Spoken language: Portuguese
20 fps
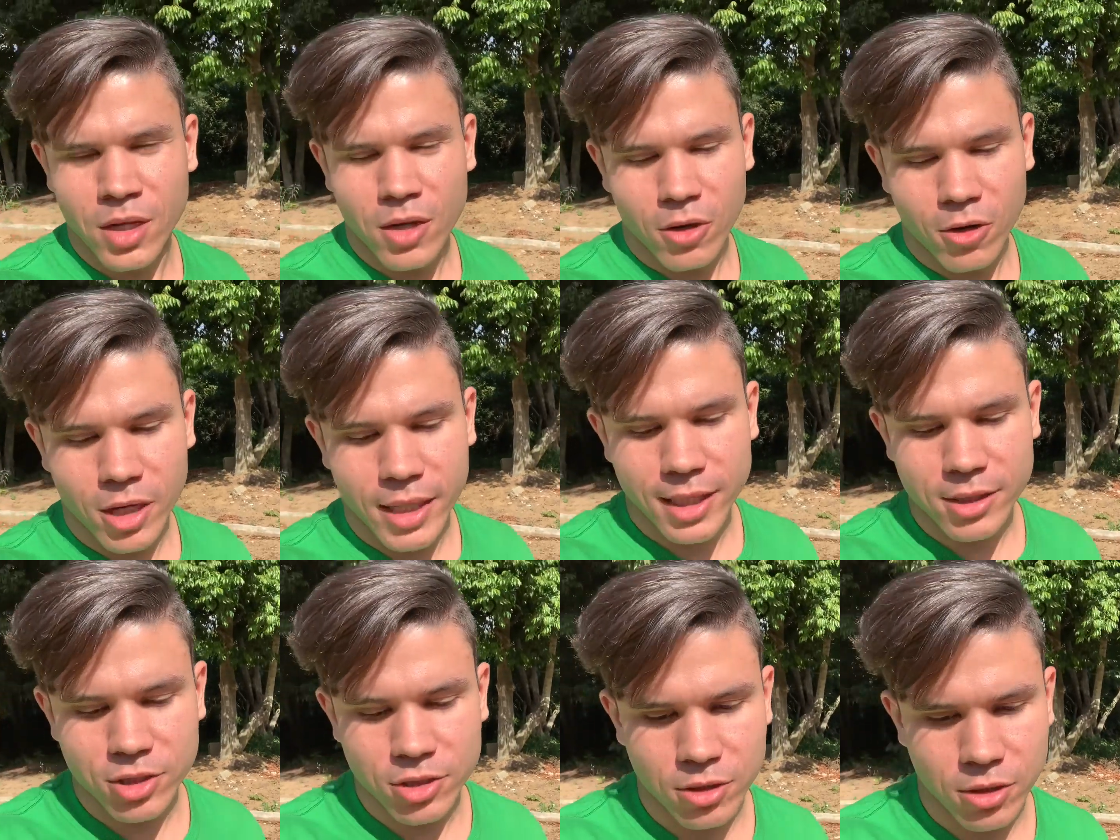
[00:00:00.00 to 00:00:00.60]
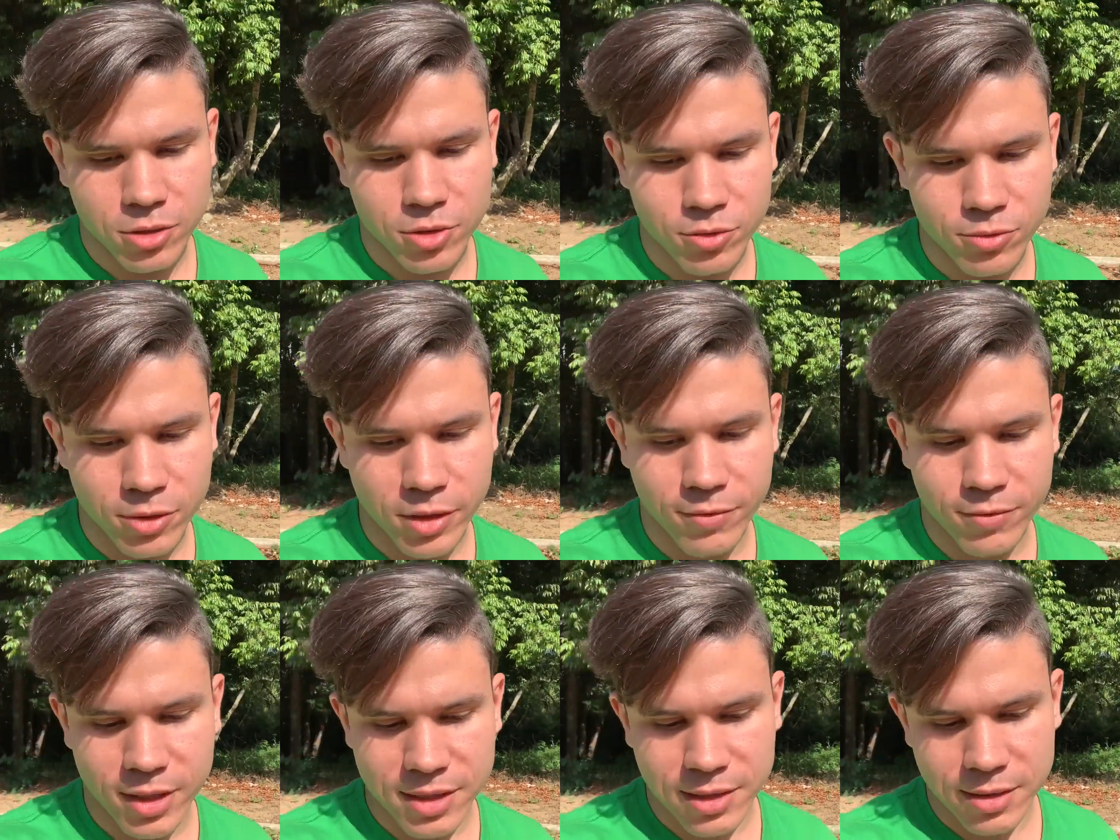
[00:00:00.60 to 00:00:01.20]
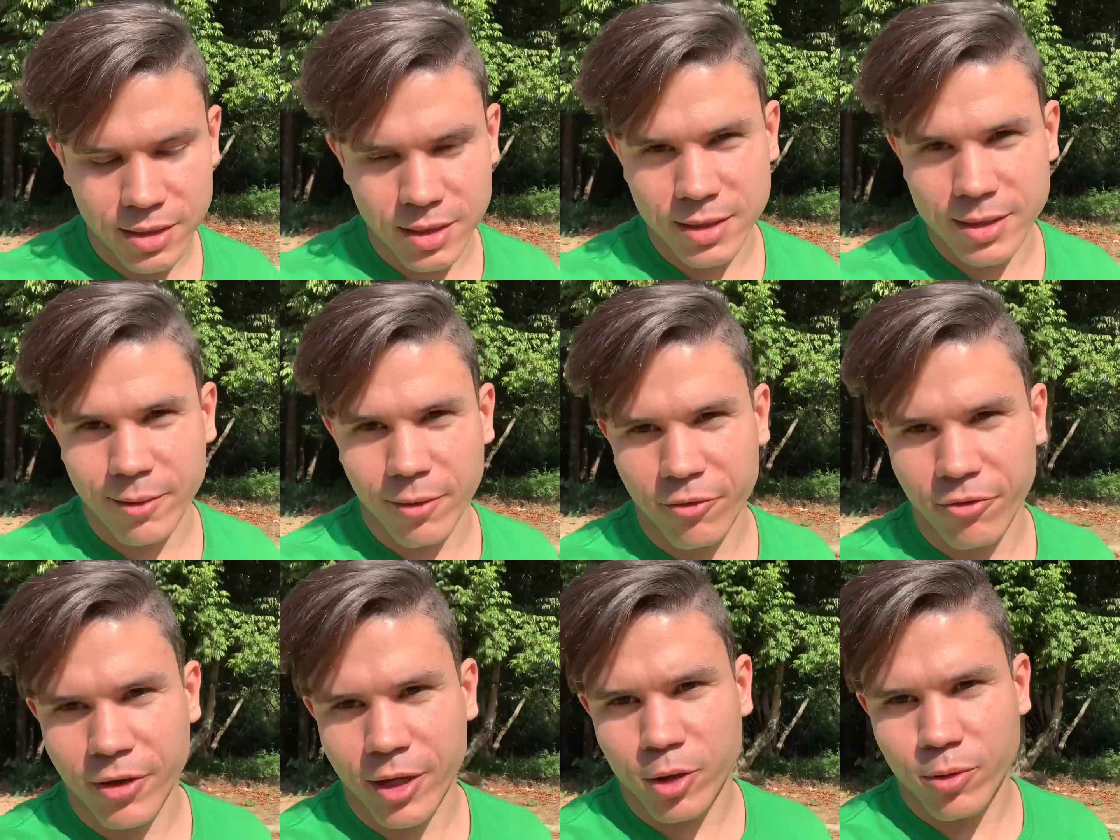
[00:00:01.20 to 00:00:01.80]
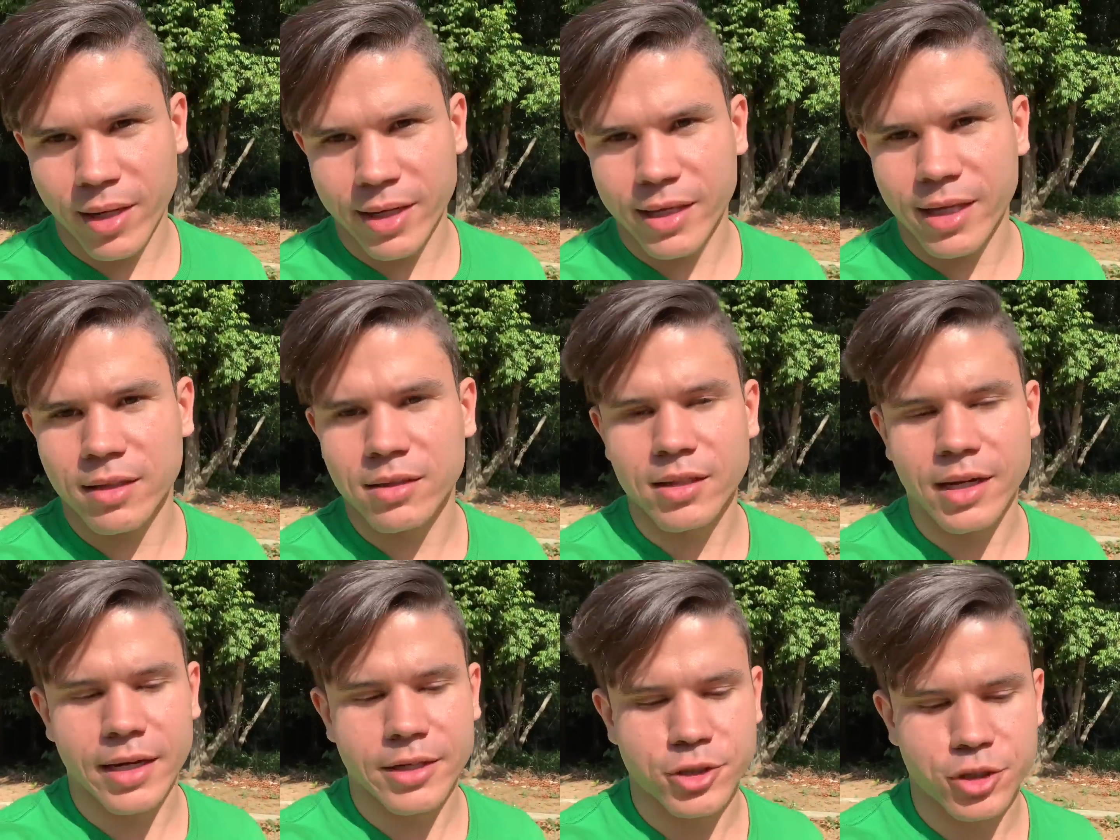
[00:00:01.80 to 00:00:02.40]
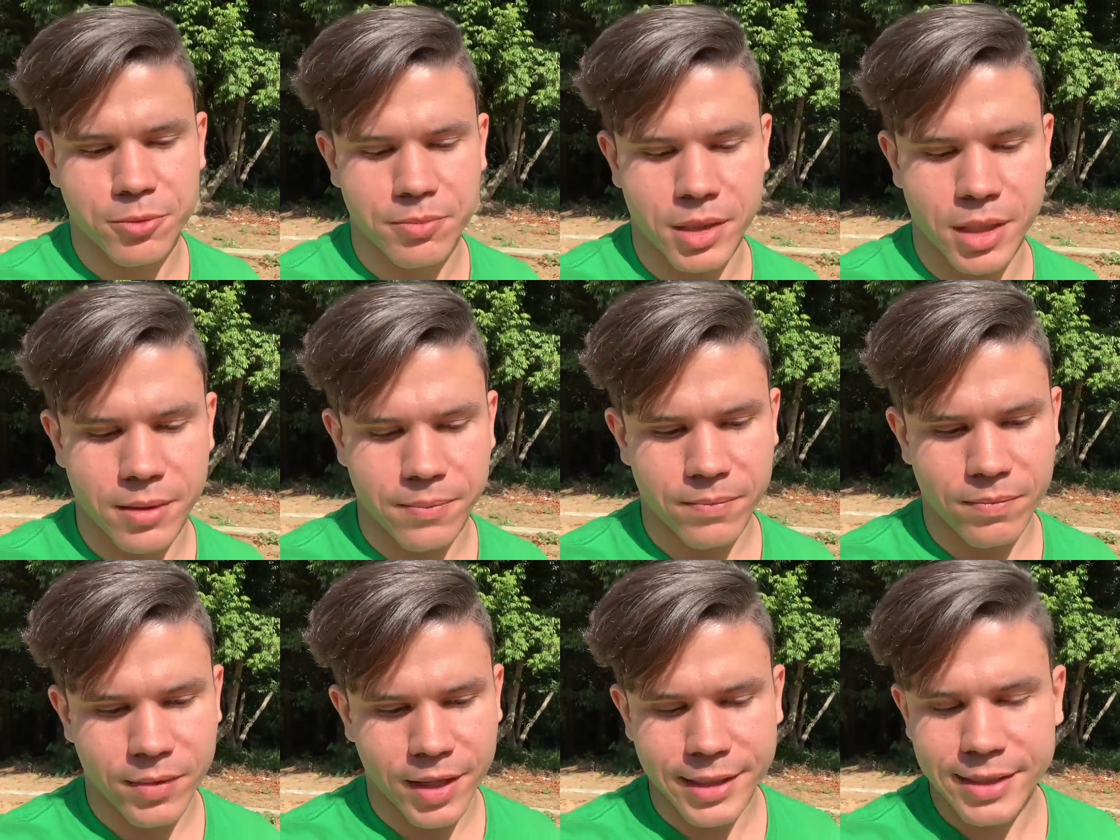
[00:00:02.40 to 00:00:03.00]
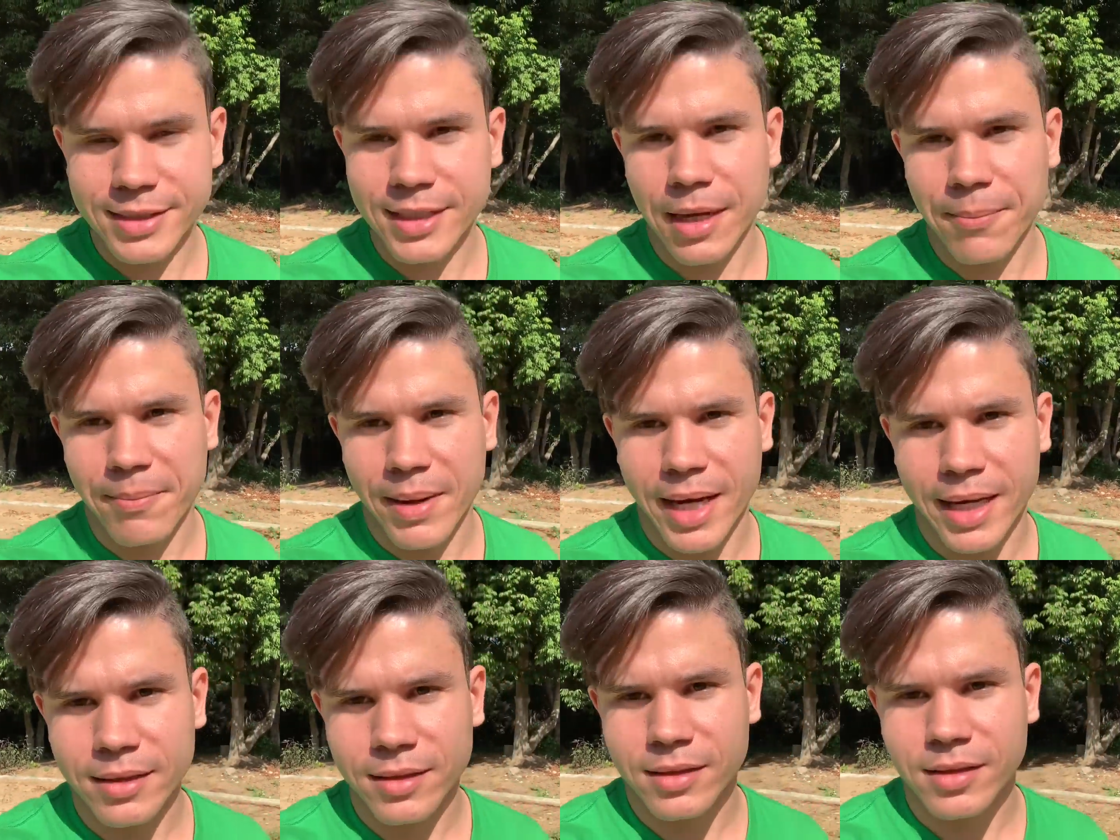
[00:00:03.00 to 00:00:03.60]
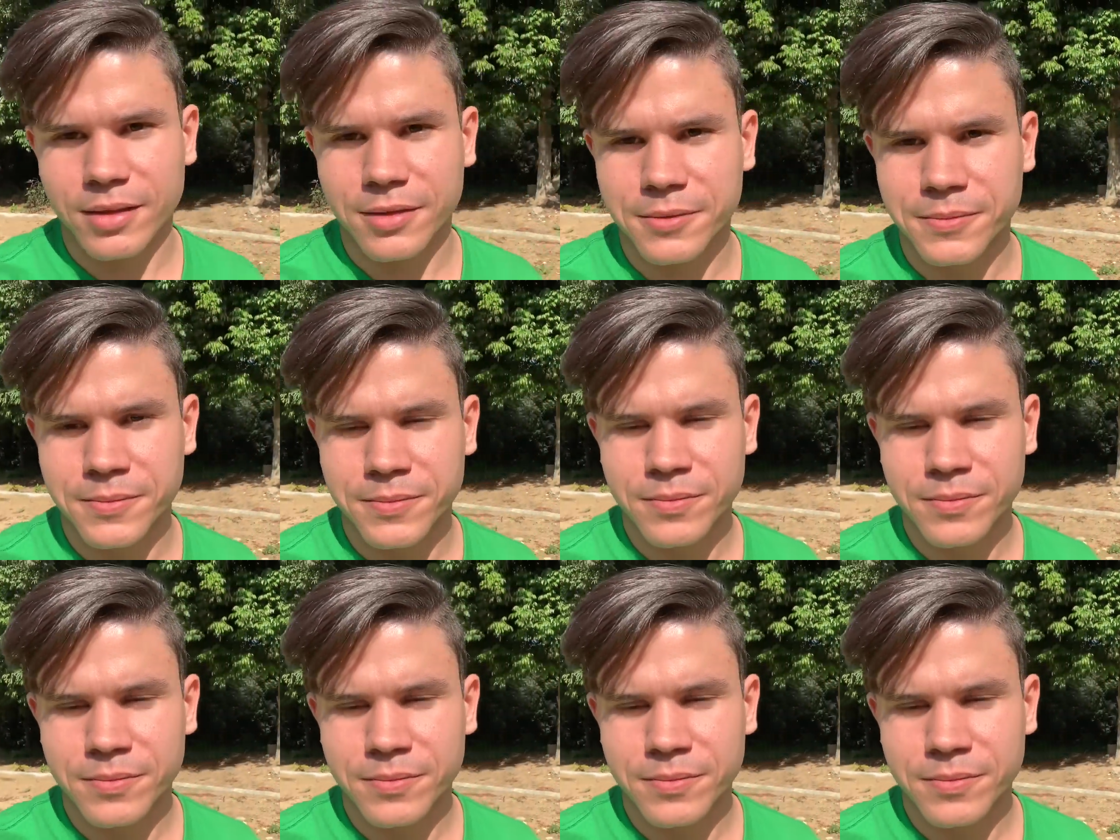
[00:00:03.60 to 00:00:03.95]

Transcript: Olha só, tudo que vocês estão vendo aqui atrás de mim, nessa mata,